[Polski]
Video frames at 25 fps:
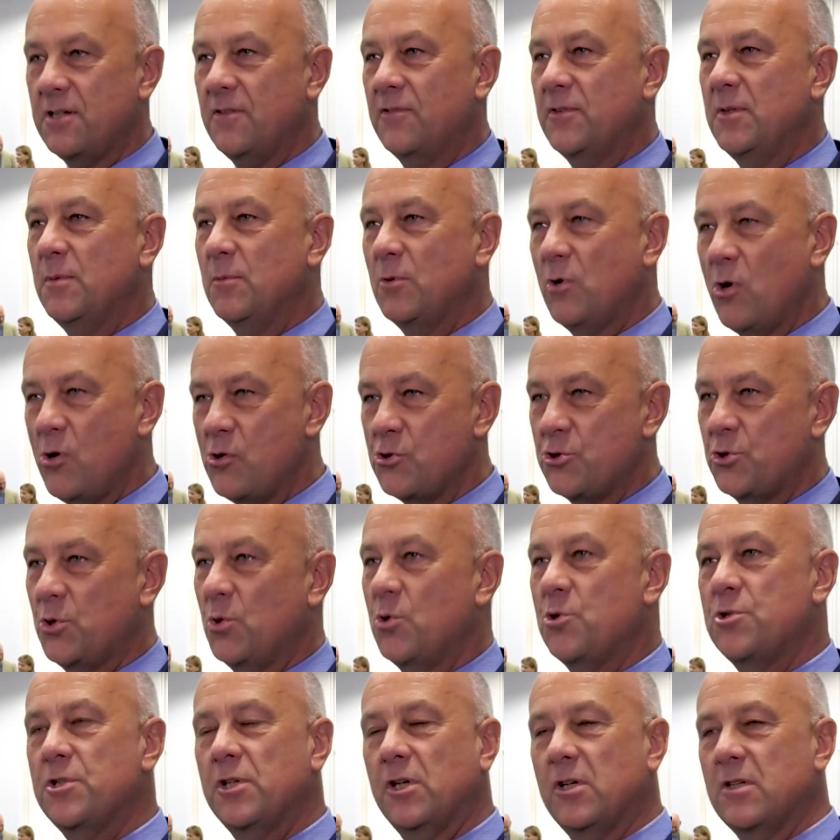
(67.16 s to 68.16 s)
się w tym
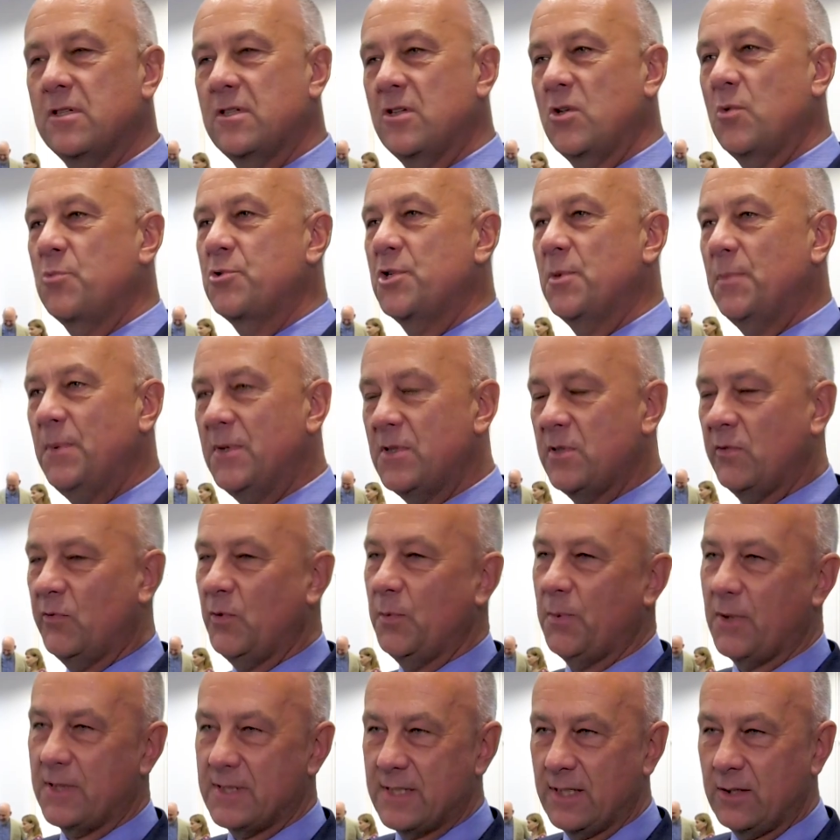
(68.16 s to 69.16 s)
gąszczu różnego rodzaju przepisów
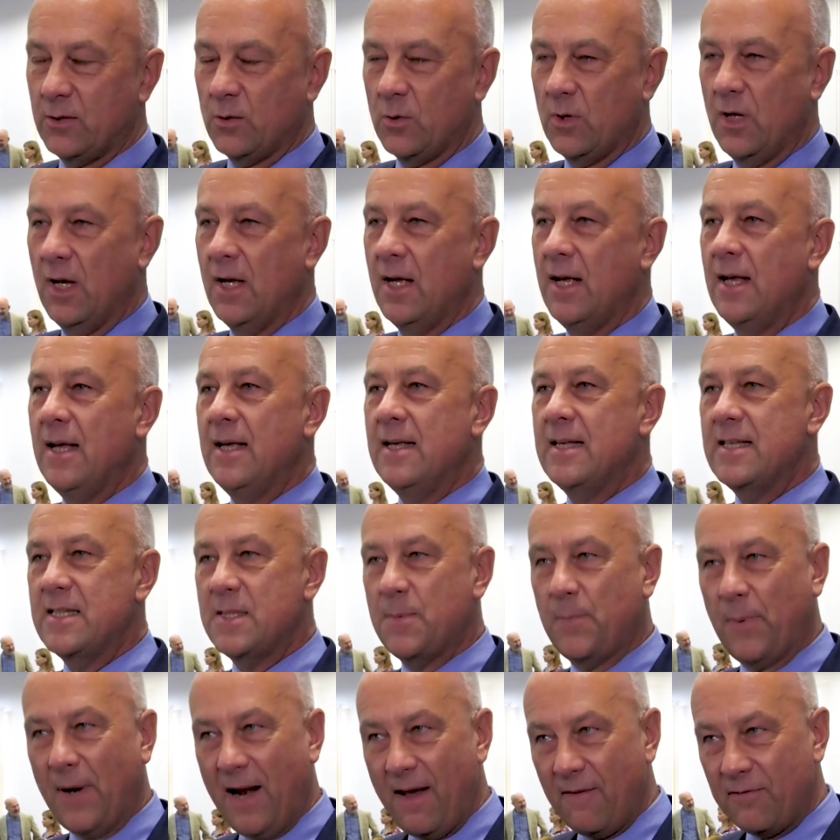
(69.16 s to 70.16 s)
i procedur
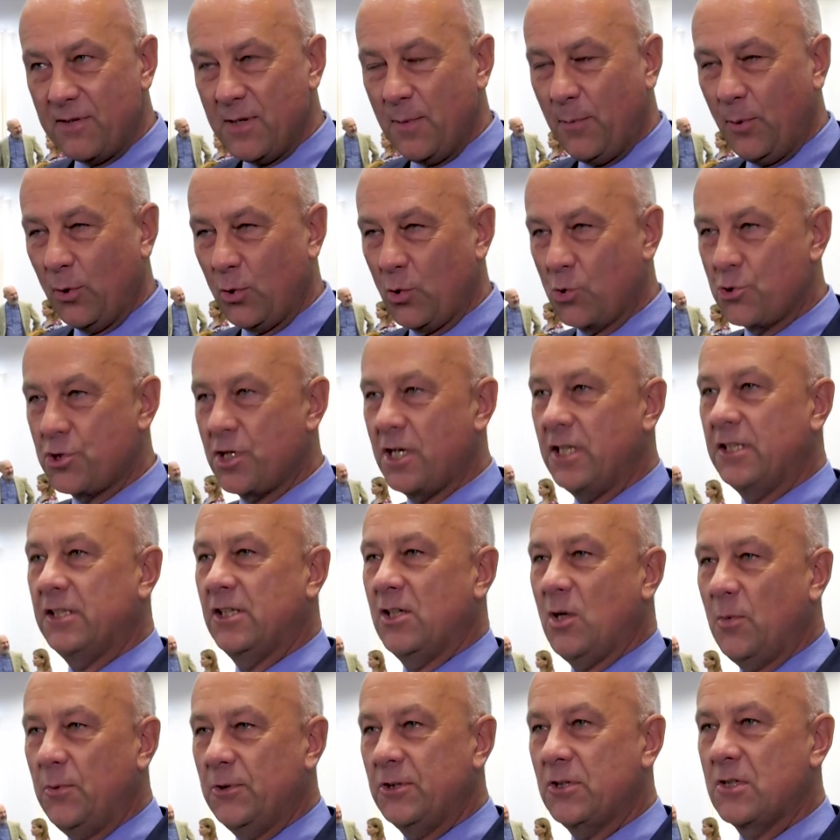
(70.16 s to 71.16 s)
sprawnie poruszać
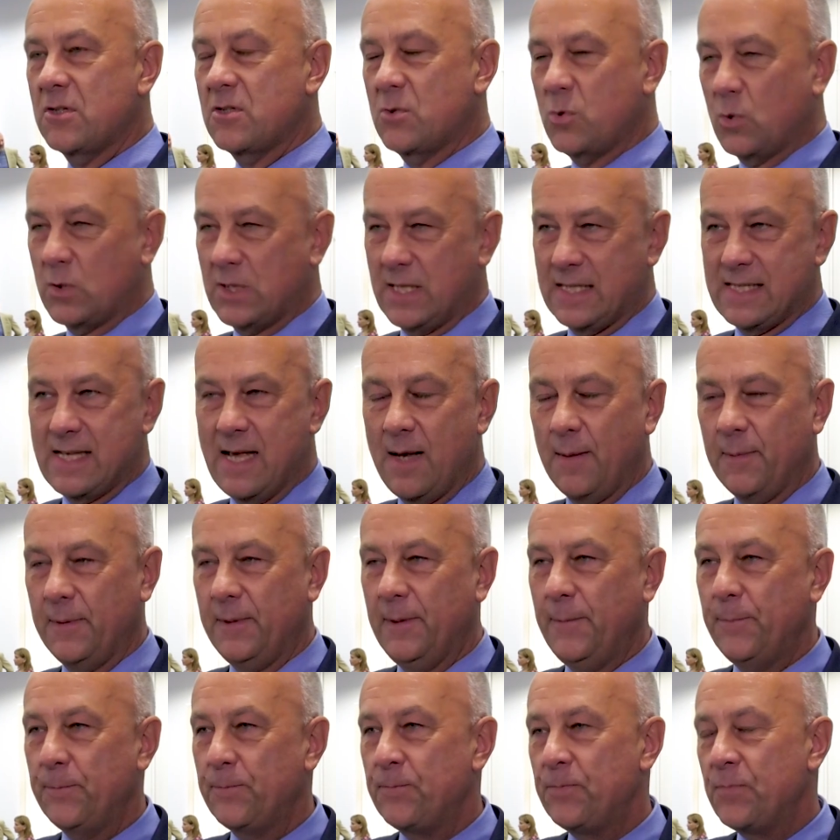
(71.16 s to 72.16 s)
i robić to z
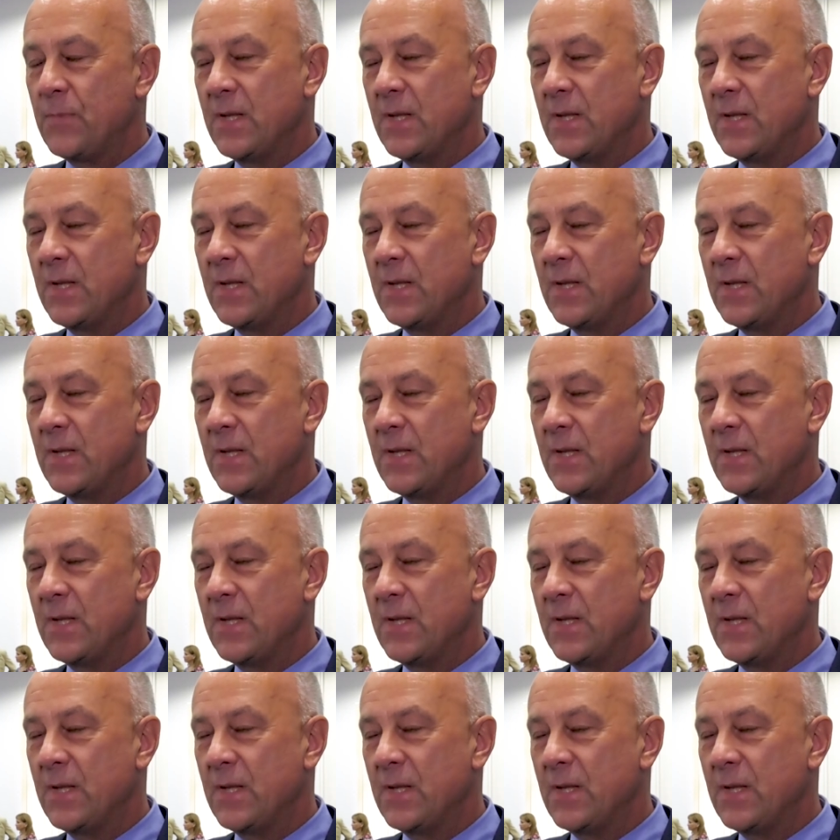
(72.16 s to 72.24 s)
sukcesami